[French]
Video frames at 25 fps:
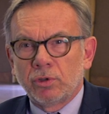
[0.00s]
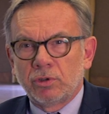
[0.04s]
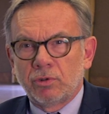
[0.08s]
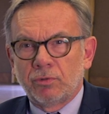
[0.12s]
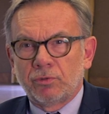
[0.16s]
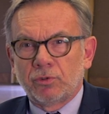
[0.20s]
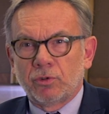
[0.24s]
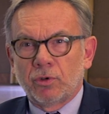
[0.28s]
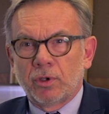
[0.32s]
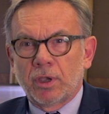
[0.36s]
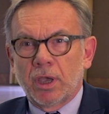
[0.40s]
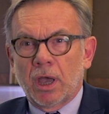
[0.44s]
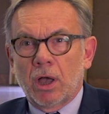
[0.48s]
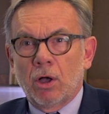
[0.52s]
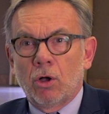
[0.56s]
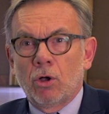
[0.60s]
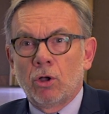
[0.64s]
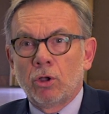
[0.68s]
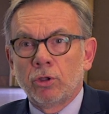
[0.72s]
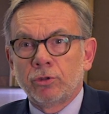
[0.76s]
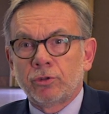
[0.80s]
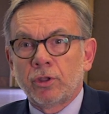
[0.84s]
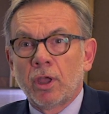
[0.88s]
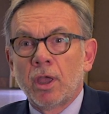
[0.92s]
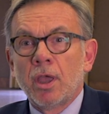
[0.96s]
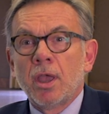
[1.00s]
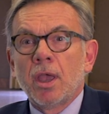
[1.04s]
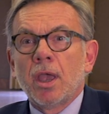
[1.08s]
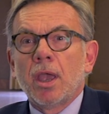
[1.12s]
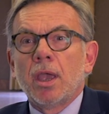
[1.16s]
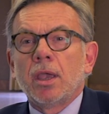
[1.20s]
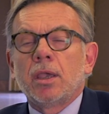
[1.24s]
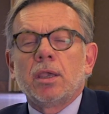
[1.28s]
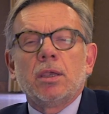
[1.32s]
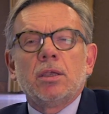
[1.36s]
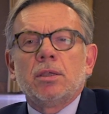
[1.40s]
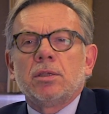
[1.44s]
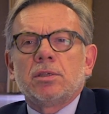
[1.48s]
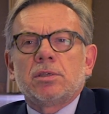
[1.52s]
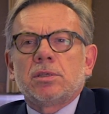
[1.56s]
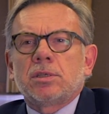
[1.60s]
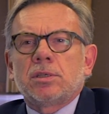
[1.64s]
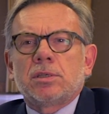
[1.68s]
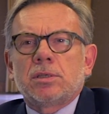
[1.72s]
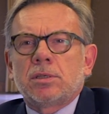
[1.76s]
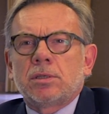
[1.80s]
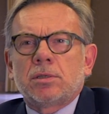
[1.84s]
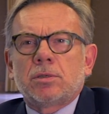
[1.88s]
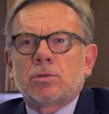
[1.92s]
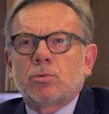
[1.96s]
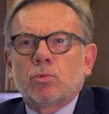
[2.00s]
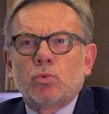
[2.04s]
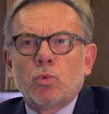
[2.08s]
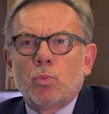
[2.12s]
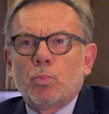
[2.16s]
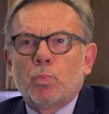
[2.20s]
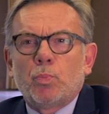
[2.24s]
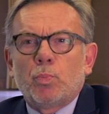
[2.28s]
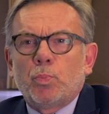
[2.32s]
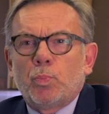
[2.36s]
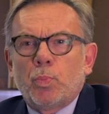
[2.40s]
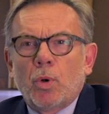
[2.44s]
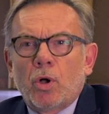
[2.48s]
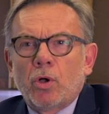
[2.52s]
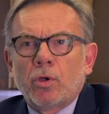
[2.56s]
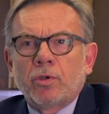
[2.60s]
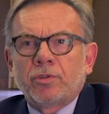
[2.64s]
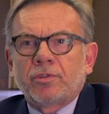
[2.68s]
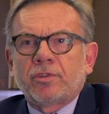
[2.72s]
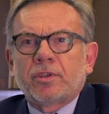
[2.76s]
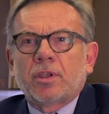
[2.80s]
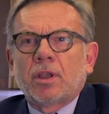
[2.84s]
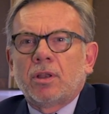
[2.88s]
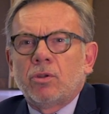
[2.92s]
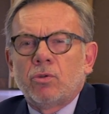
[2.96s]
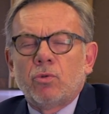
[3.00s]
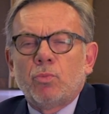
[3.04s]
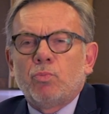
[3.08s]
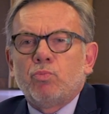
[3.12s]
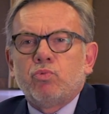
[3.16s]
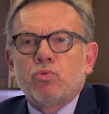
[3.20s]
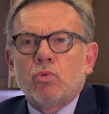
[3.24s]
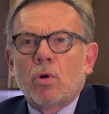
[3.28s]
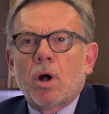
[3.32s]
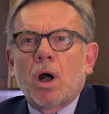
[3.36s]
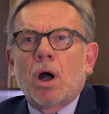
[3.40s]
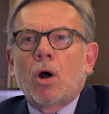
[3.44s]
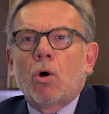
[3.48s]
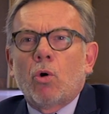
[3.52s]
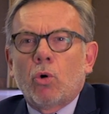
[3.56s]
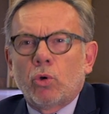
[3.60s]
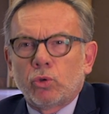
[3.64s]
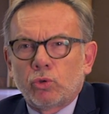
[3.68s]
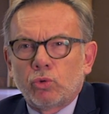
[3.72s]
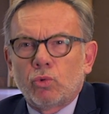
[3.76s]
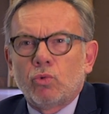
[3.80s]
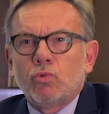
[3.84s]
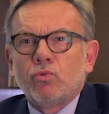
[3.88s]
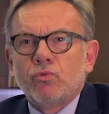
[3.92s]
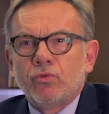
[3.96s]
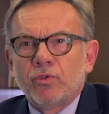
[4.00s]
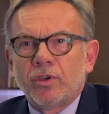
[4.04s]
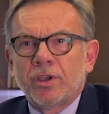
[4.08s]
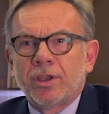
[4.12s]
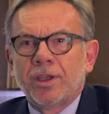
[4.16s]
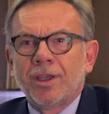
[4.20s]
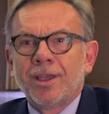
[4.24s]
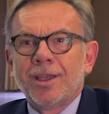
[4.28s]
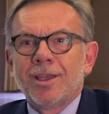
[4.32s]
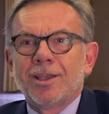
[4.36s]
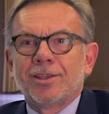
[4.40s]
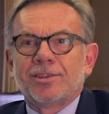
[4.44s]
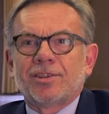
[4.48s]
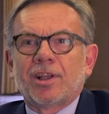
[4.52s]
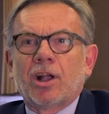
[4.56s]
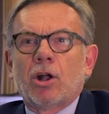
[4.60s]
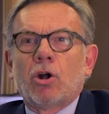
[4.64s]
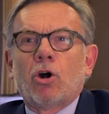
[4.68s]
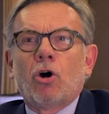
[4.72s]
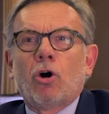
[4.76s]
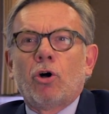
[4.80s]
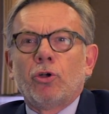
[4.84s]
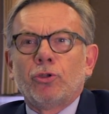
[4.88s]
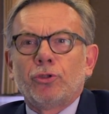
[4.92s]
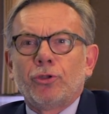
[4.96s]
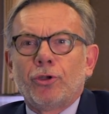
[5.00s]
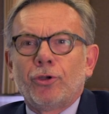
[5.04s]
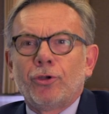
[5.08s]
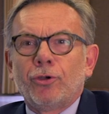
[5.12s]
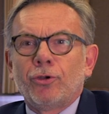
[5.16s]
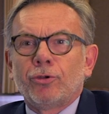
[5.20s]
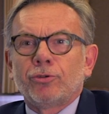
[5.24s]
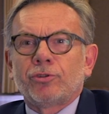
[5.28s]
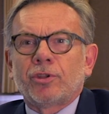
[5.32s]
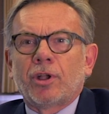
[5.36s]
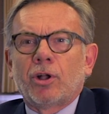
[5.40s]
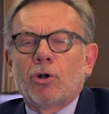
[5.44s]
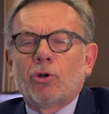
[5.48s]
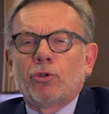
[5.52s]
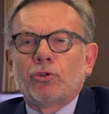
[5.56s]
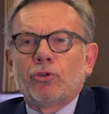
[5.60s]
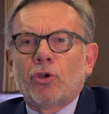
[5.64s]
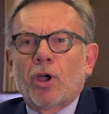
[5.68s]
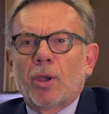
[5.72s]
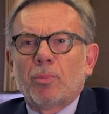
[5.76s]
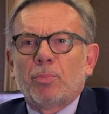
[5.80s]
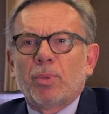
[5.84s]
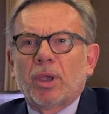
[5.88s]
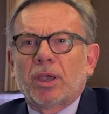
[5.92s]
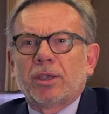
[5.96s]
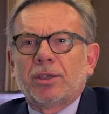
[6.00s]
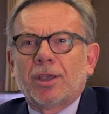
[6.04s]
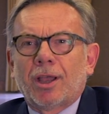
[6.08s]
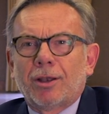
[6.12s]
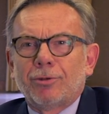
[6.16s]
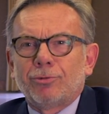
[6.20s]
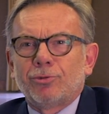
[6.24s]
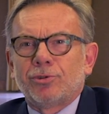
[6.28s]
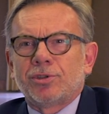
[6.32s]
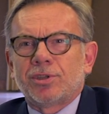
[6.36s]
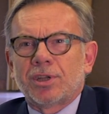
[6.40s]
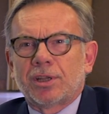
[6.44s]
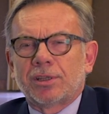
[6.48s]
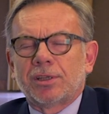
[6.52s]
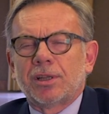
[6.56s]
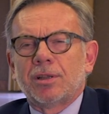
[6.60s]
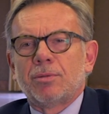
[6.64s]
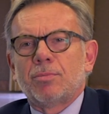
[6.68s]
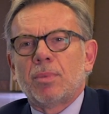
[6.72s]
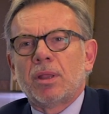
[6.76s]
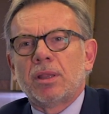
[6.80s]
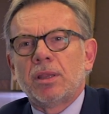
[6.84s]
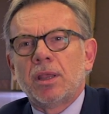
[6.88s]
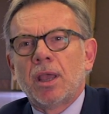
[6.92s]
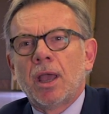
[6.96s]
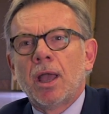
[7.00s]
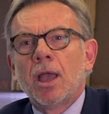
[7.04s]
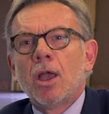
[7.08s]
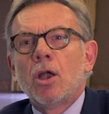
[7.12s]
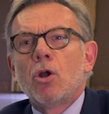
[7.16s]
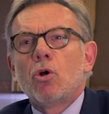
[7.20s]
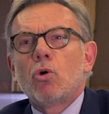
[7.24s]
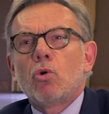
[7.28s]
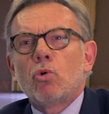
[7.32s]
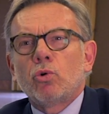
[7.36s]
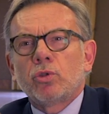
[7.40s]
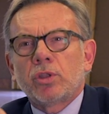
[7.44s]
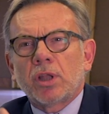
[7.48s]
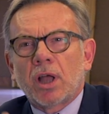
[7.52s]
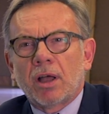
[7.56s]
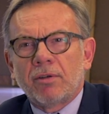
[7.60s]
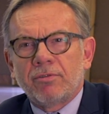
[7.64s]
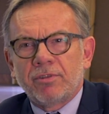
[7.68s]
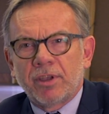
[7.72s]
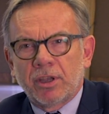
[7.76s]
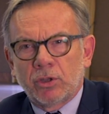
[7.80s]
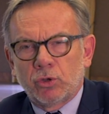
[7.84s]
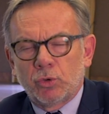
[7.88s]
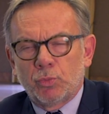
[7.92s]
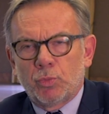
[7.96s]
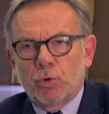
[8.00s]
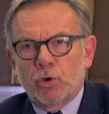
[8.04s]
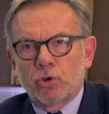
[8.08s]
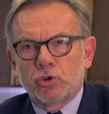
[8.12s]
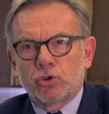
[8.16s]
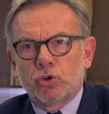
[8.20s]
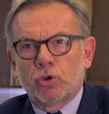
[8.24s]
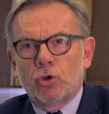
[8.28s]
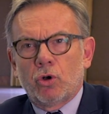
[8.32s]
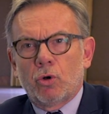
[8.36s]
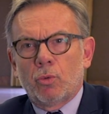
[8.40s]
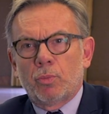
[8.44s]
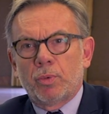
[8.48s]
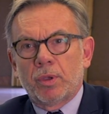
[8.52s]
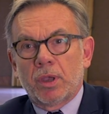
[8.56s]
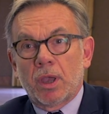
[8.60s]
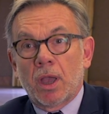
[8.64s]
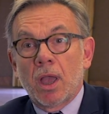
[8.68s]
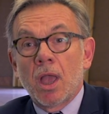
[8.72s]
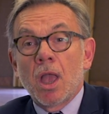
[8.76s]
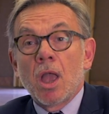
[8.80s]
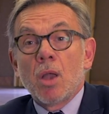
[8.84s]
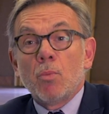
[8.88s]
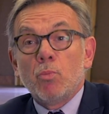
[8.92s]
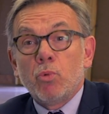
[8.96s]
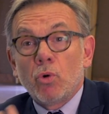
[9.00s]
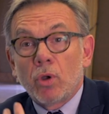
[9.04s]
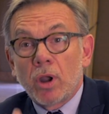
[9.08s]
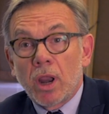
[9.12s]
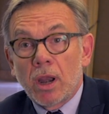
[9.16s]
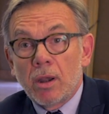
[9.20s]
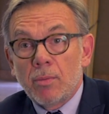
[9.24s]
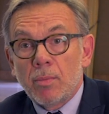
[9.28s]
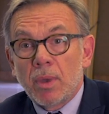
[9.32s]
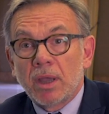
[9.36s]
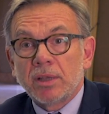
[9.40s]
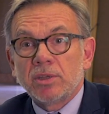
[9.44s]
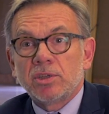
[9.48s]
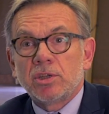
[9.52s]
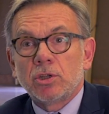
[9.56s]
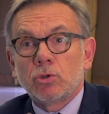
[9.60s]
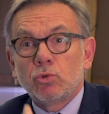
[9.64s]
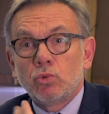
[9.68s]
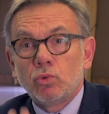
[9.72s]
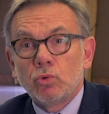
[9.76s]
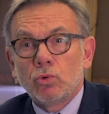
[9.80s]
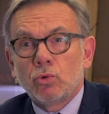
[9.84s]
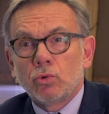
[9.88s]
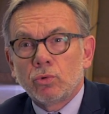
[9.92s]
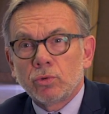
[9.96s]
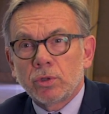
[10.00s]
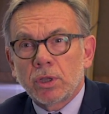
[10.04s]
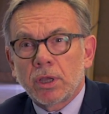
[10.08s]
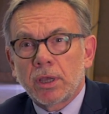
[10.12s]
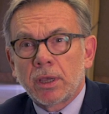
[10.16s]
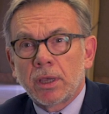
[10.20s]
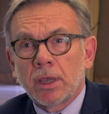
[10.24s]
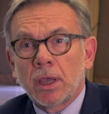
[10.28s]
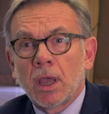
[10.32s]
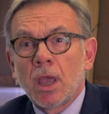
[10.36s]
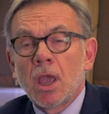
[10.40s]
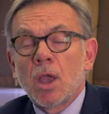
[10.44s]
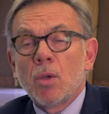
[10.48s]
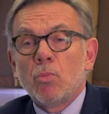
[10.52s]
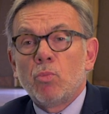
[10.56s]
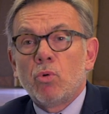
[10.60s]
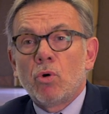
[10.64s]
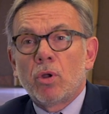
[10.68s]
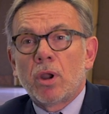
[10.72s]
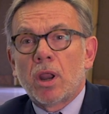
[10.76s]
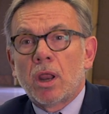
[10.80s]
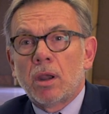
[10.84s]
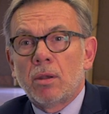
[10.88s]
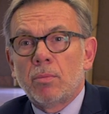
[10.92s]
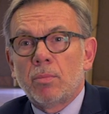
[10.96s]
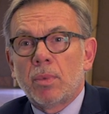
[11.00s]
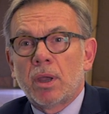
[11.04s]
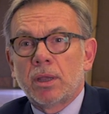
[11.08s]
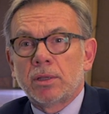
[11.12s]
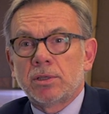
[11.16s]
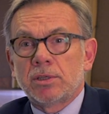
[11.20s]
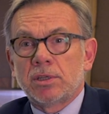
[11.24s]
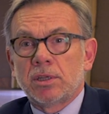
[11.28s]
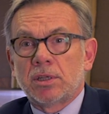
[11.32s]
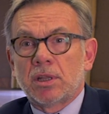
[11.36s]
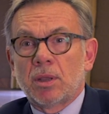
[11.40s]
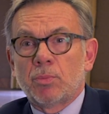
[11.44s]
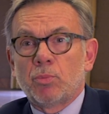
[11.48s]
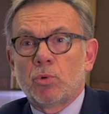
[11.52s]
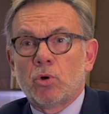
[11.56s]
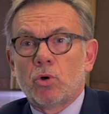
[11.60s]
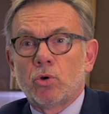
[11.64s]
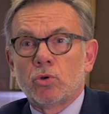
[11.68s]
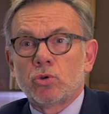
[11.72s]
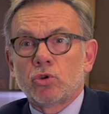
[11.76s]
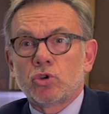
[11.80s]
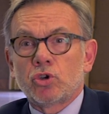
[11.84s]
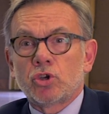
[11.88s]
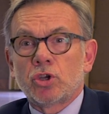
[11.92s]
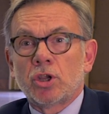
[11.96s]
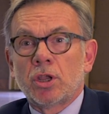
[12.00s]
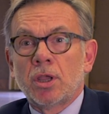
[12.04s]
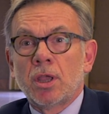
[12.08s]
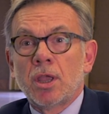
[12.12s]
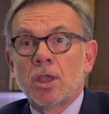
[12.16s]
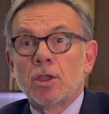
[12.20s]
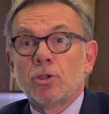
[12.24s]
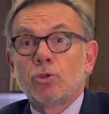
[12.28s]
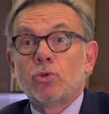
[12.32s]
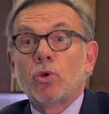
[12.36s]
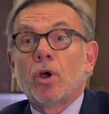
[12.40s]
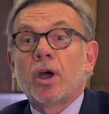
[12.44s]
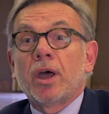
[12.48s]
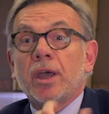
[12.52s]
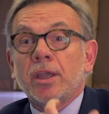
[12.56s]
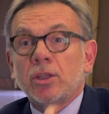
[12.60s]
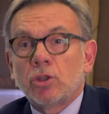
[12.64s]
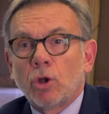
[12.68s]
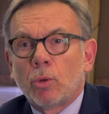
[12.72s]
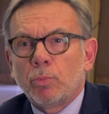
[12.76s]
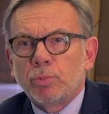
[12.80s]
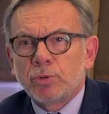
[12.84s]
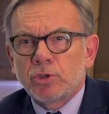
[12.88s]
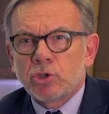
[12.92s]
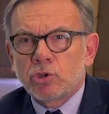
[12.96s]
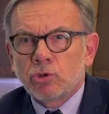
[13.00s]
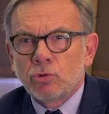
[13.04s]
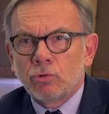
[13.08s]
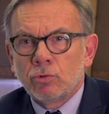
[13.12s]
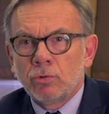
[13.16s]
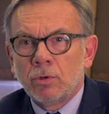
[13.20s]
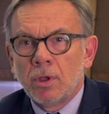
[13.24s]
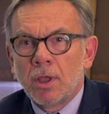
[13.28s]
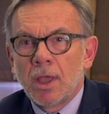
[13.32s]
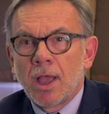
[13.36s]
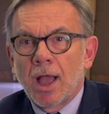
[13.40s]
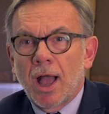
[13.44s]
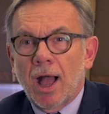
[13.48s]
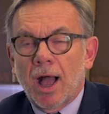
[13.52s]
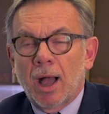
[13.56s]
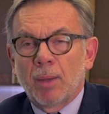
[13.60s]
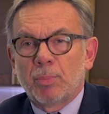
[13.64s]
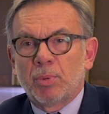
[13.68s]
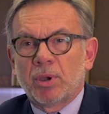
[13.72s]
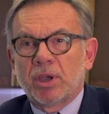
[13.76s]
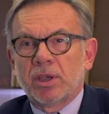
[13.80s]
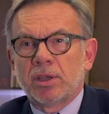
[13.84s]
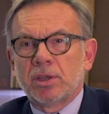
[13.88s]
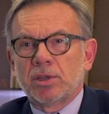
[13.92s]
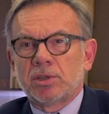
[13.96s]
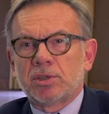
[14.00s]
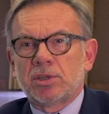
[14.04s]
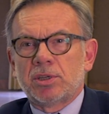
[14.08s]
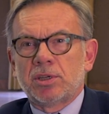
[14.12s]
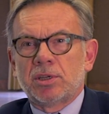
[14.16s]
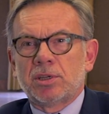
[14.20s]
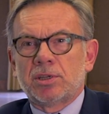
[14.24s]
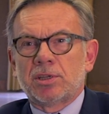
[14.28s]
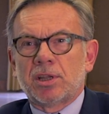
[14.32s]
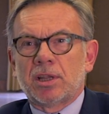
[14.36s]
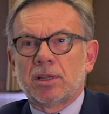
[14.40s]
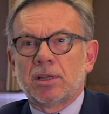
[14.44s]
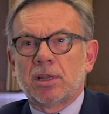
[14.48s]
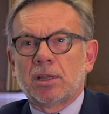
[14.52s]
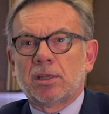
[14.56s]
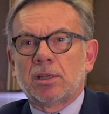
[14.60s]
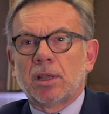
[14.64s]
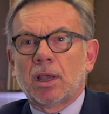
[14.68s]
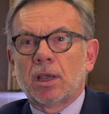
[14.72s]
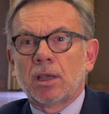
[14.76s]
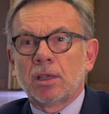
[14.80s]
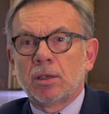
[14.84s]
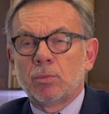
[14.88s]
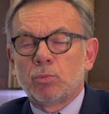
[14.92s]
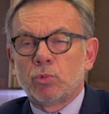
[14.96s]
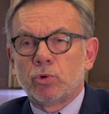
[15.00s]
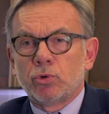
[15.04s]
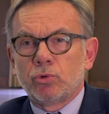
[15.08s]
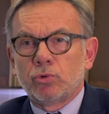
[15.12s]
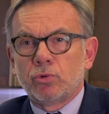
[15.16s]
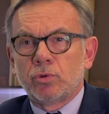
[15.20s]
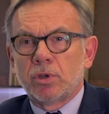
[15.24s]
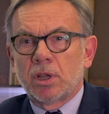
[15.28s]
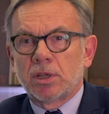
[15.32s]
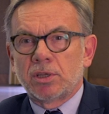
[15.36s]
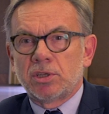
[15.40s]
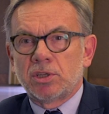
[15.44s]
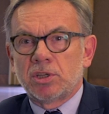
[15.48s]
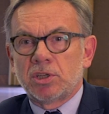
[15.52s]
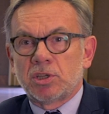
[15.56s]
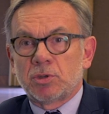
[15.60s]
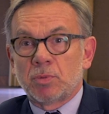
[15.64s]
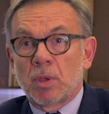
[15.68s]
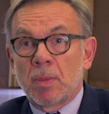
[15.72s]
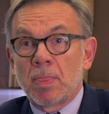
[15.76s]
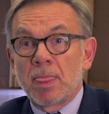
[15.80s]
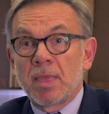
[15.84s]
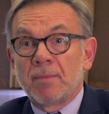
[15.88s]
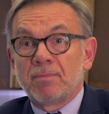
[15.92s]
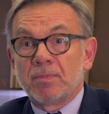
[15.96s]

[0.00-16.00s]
en 1940 et qui ne pense qu'elle ne pourra retrouver sa grandeur, sa grandeur impériale d'une certaine manière, qu'au travers du projet européen. Pour l'Allemagne, c'est tout le contraire. Pour l'Allemagne, c'est un projet de rédemption après ces années terribles du nazisme.